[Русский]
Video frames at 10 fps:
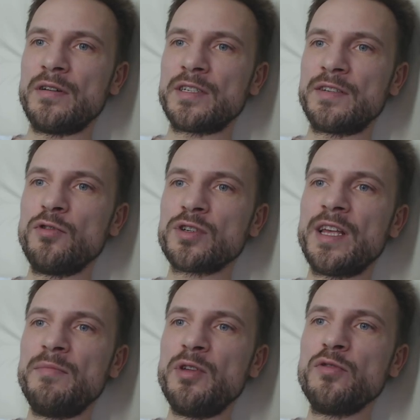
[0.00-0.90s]

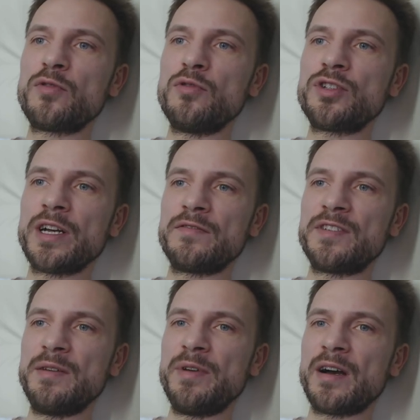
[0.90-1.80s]
звездное меню включало в
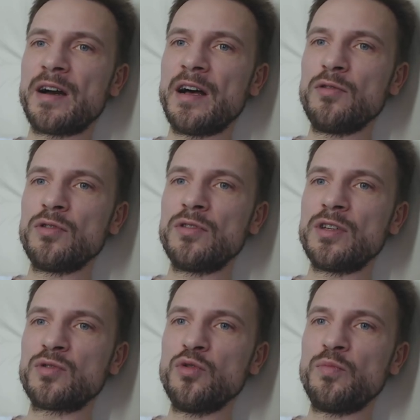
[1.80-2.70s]
себя
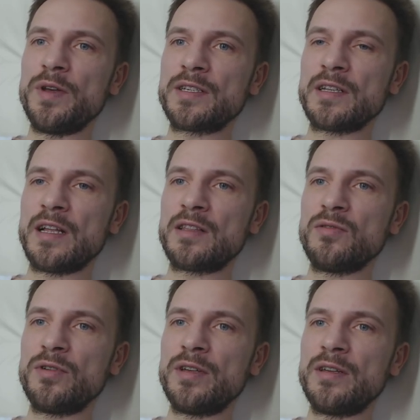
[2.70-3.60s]
холодный суп из
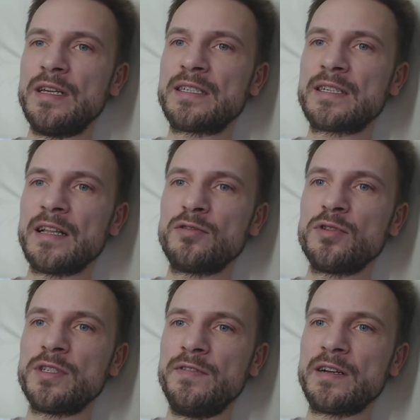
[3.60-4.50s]
золотой, из
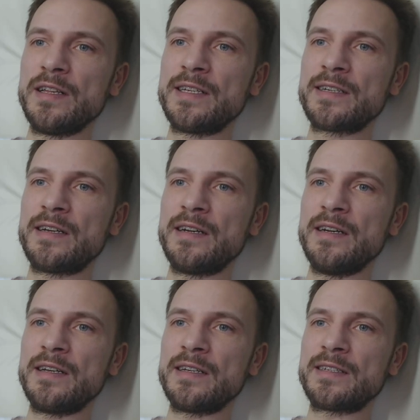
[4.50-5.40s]
золотой свеклы с...
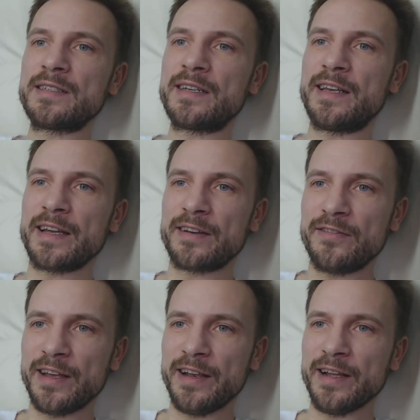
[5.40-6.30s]
с
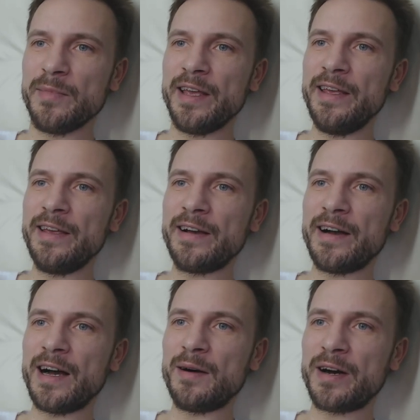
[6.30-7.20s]
кервелем и
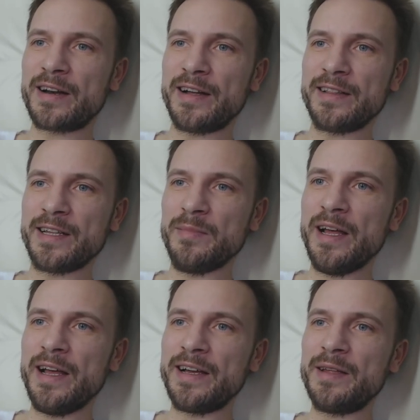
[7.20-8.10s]
амарантом,
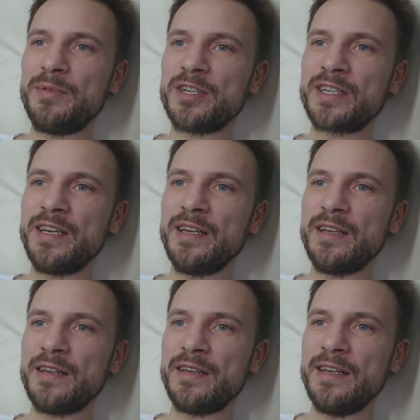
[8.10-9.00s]

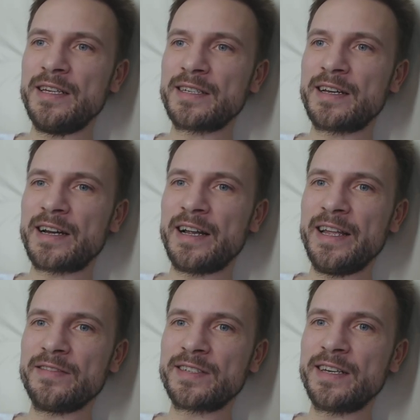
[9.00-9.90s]
гребешки из
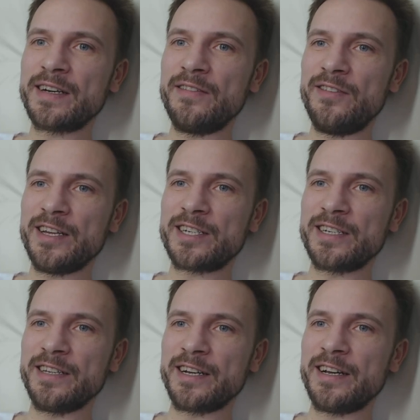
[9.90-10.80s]
королевских
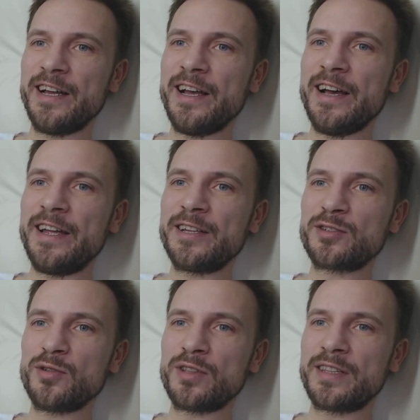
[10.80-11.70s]
вешенок,
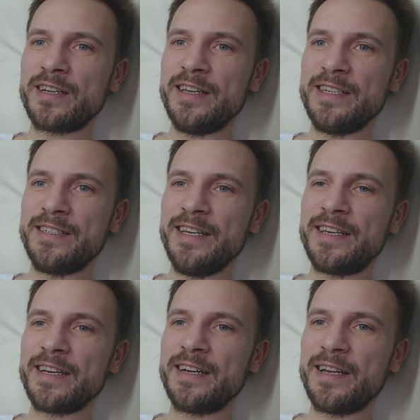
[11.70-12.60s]
ризотто из
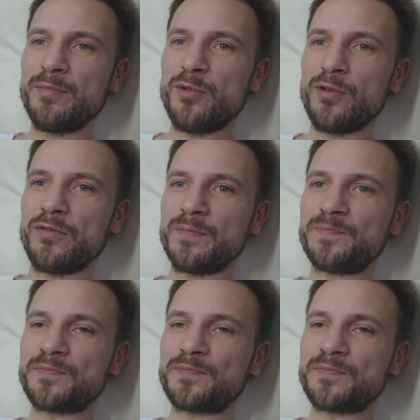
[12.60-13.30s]
диких грибов,